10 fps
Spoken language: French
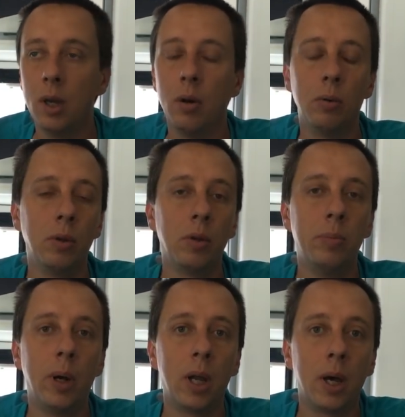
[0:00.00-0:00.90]
on n'en est
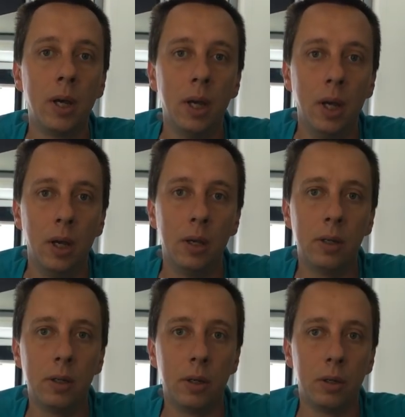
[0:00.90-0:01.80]
pas là.
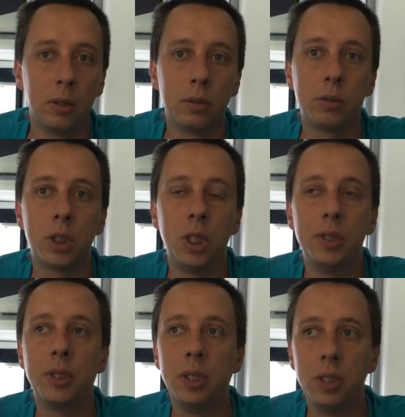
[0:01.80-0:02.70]
Euh, j'ai
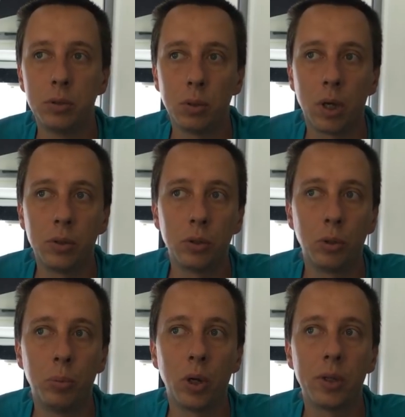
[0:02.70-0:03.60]
essayé sur un autre
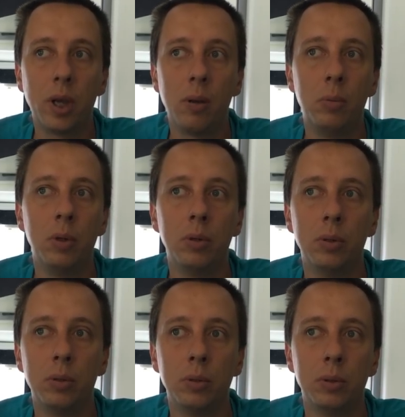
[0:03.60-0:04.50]
portable,
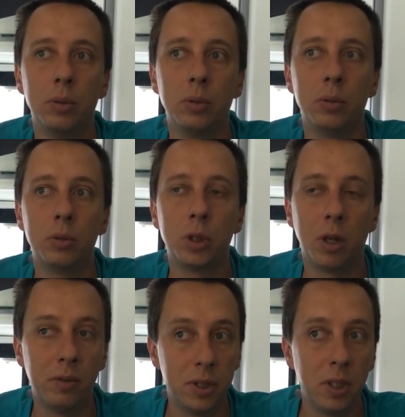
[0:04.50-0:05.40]
euh,
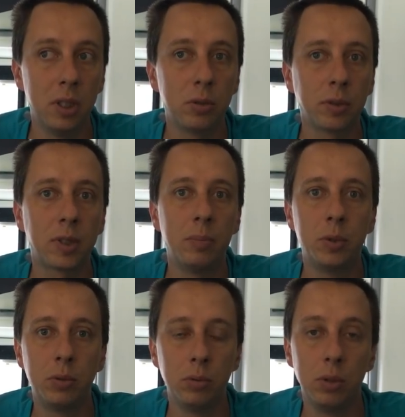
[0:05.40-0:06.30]
j'avais essayé sur
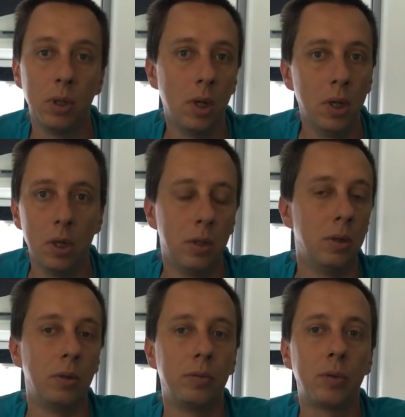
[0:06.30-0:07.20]
Samsung.
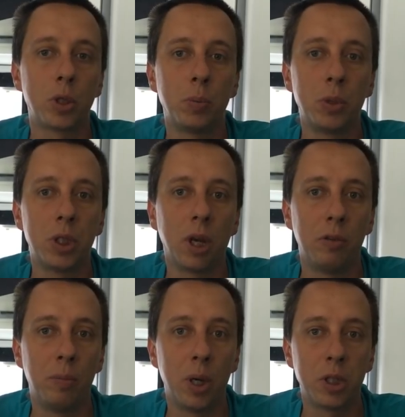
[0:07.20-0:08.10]
Euh, franchement, j'y
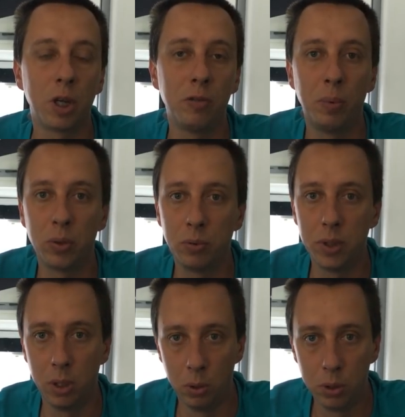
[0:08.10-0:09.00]
arrive pas. J'arrive pas à trouver
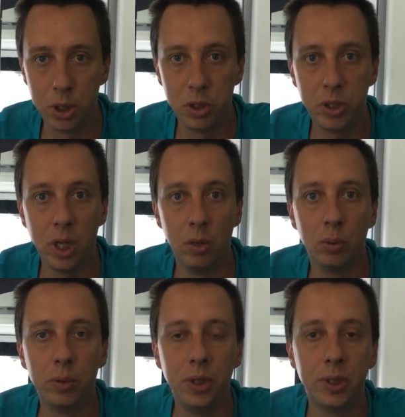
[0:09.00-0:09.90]
des logiciels
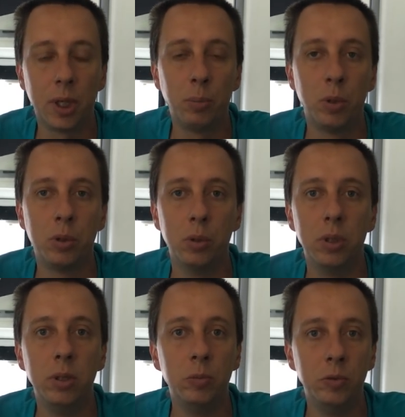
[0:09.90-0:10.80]
aussi simples que
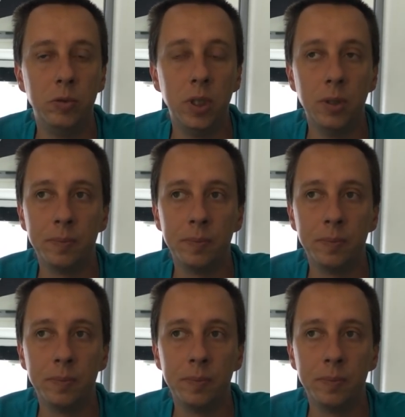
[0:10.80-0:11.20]
eMovie.